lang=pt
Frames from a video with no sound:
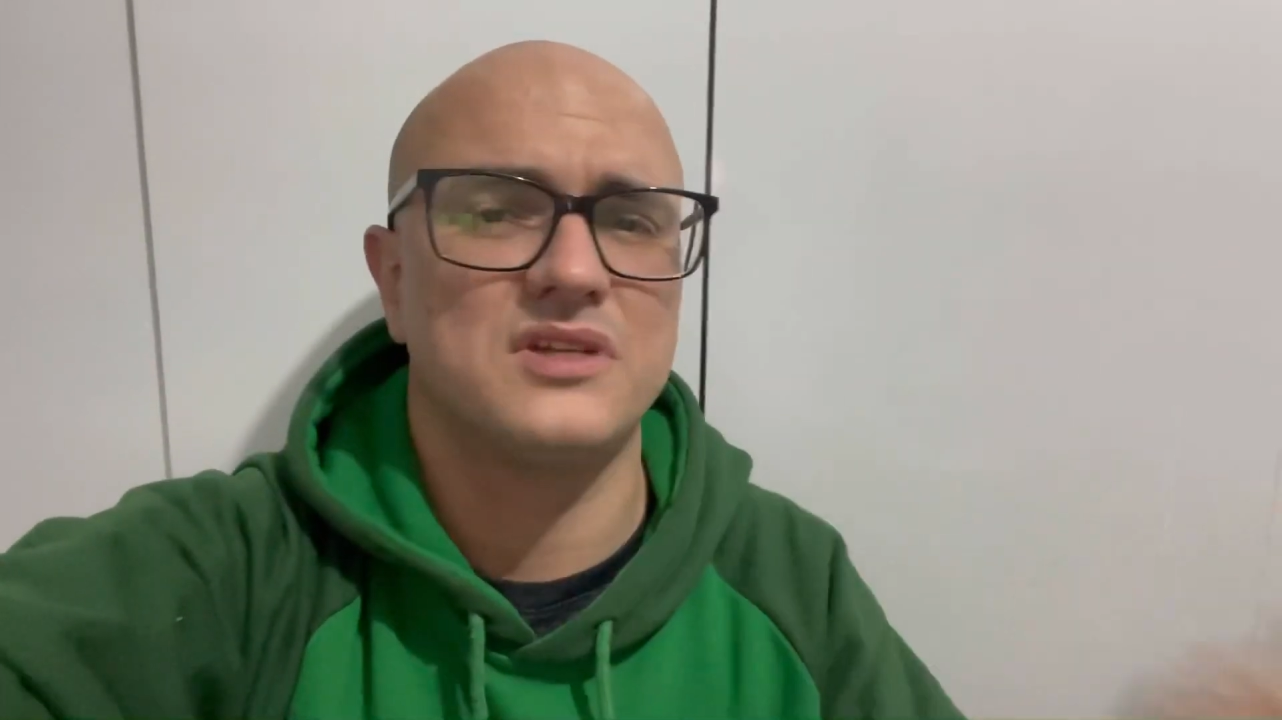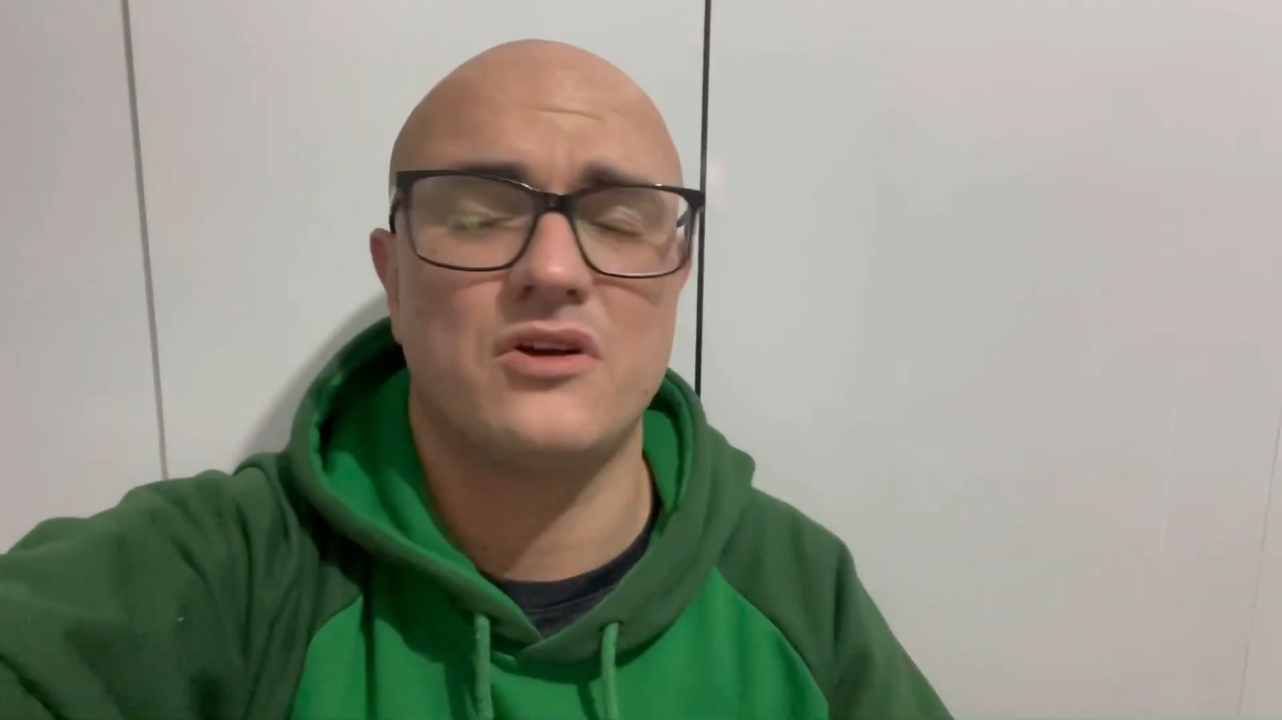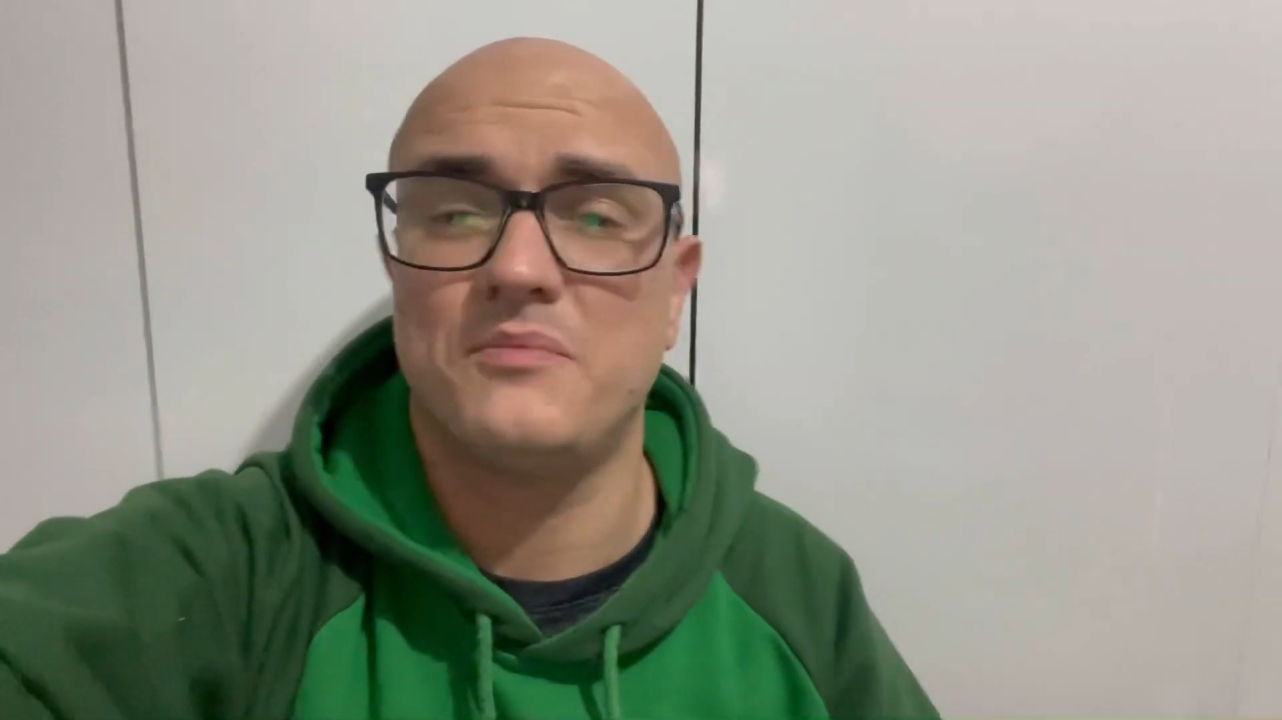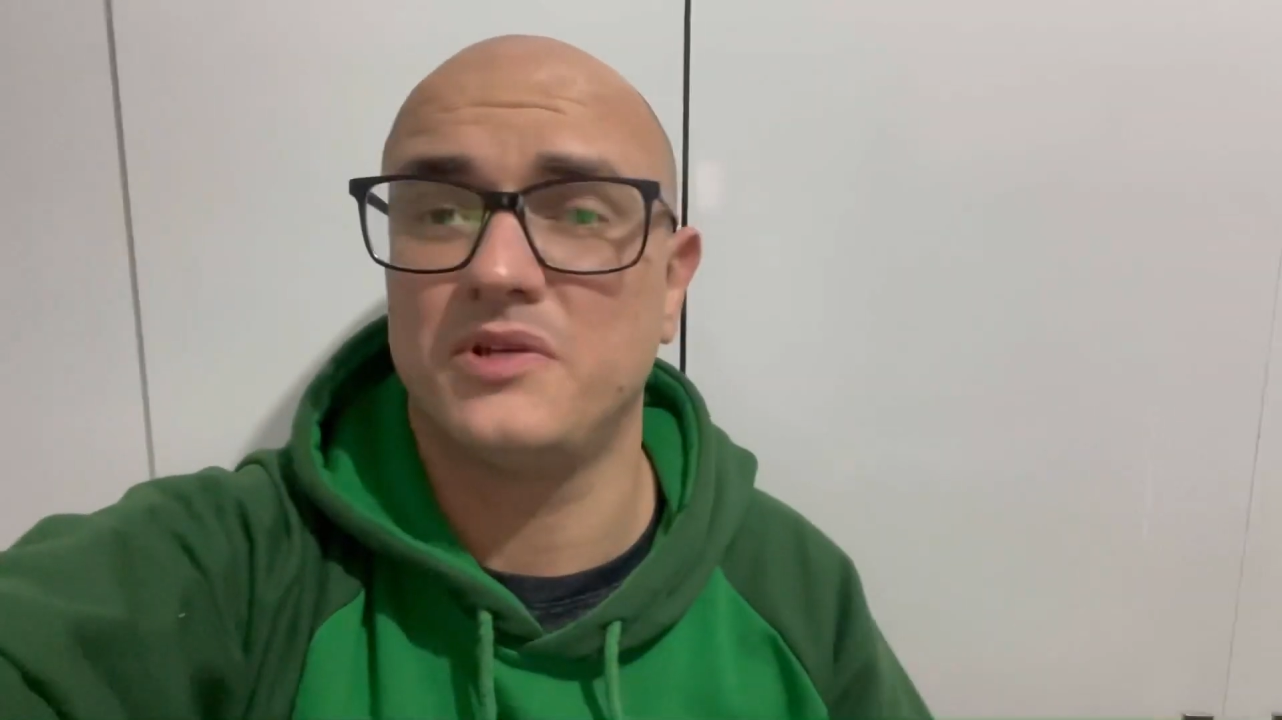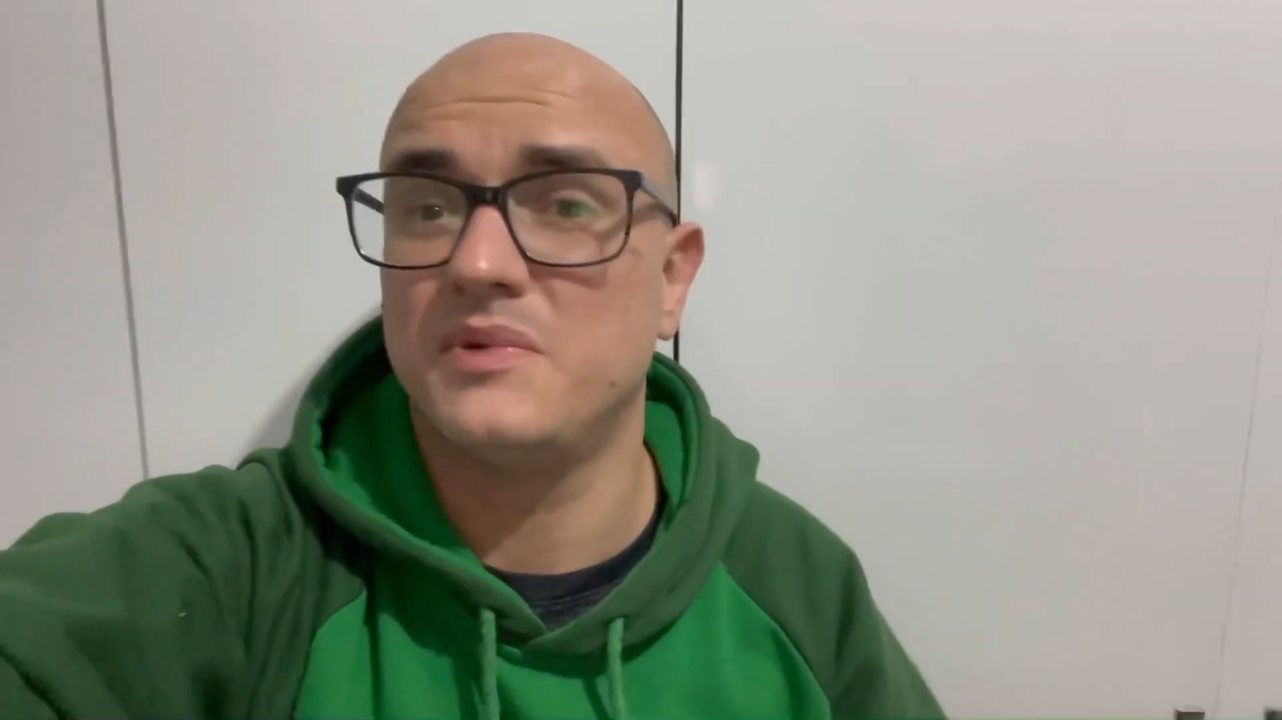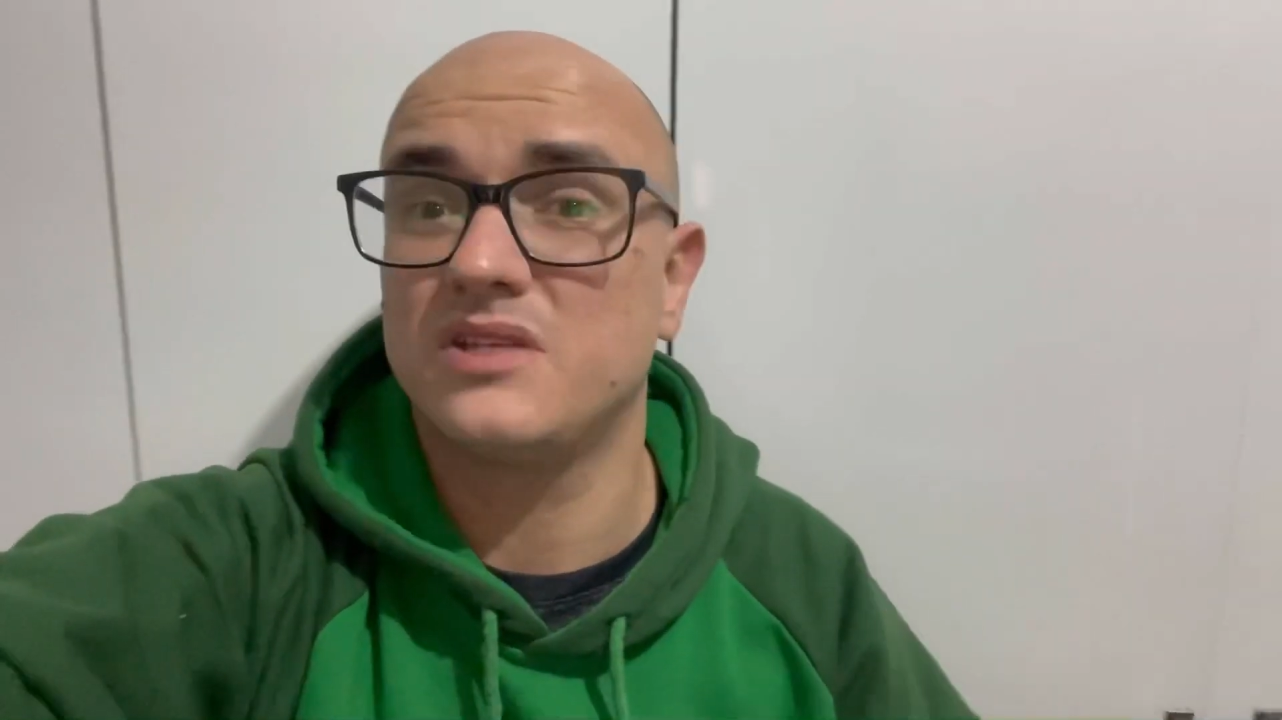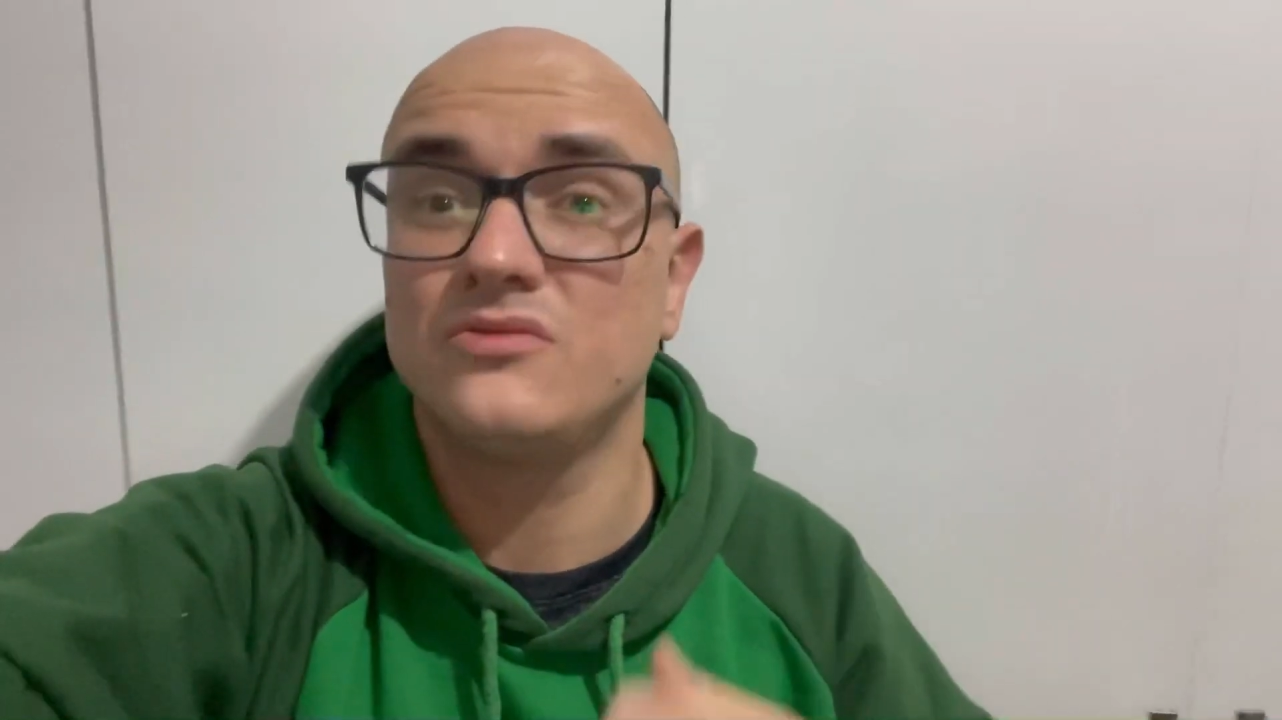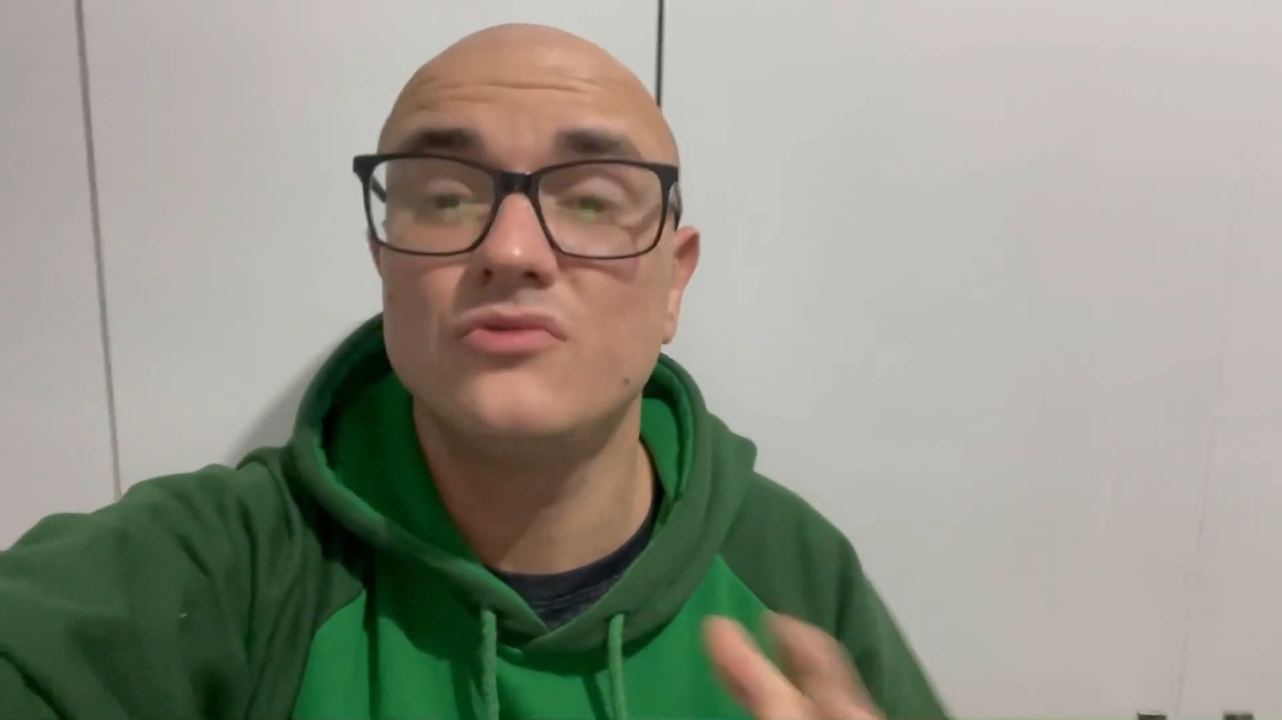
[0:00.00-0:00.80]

a Copa do Brasil,